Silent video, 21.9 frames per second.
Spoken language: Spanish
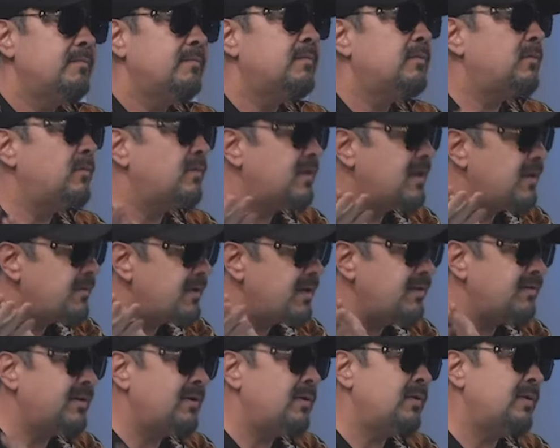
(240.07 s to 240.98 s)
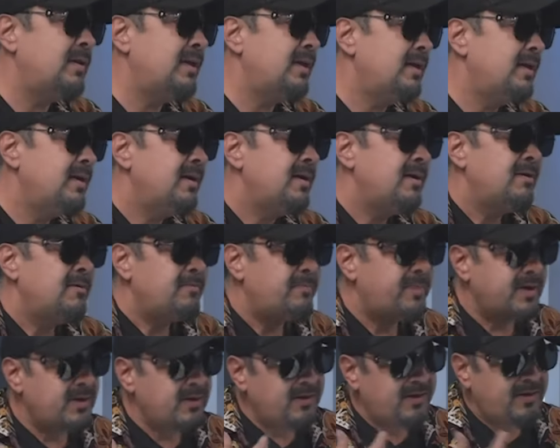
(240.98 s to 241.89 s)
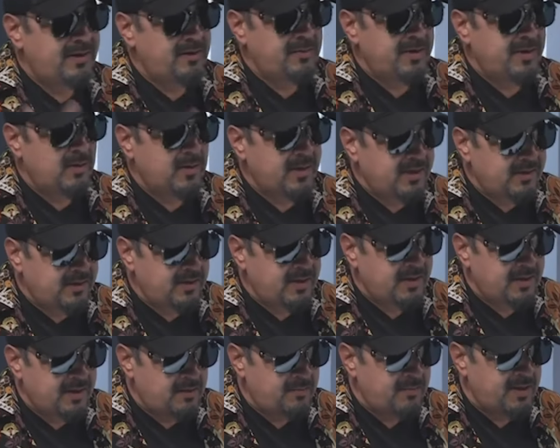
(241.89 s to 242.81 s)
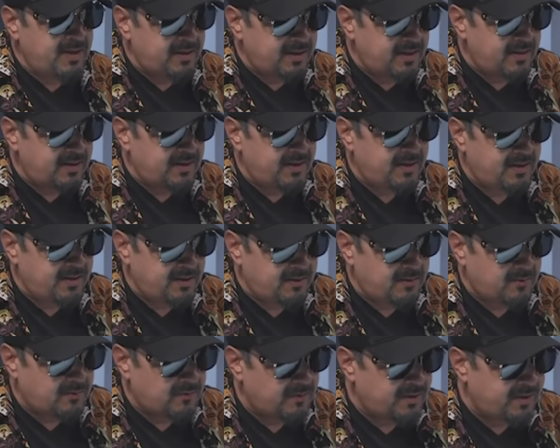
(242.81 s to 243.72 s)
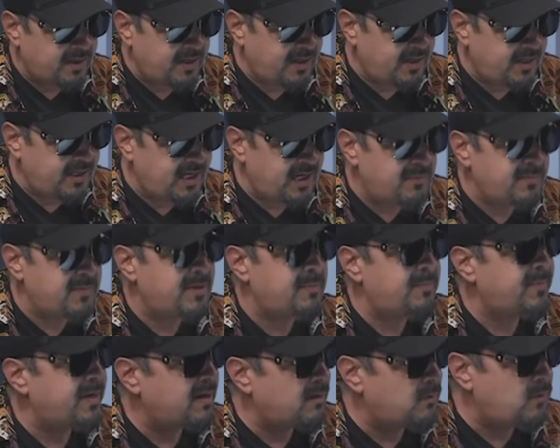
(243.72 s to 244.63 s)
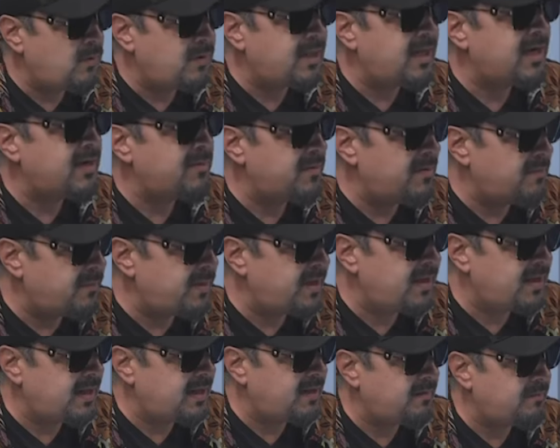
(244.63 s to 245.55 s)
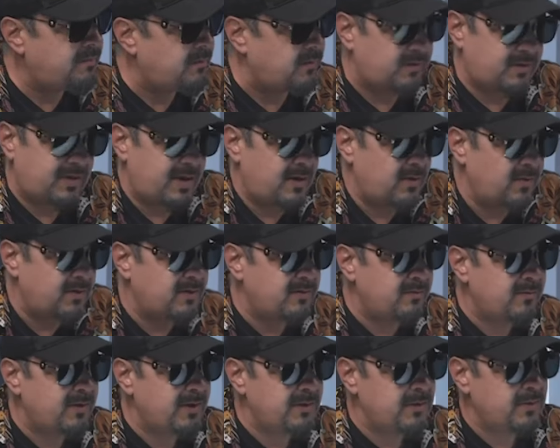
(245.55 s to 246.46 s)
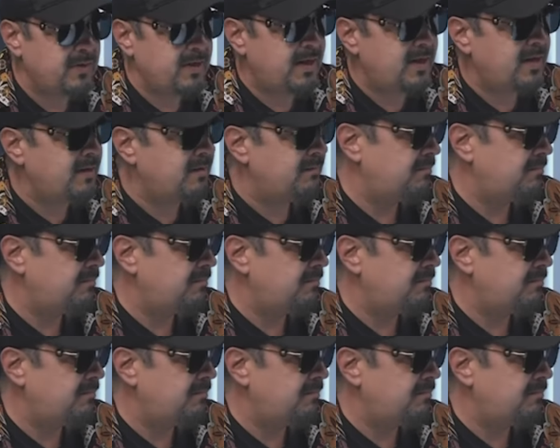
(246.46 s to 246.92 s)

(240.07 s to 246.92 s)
Tú sabrás qué onda. Pero si veo que sí realmente tienen con qué y me preguntan y me piden, pues claro que lo pues voy a ayudar.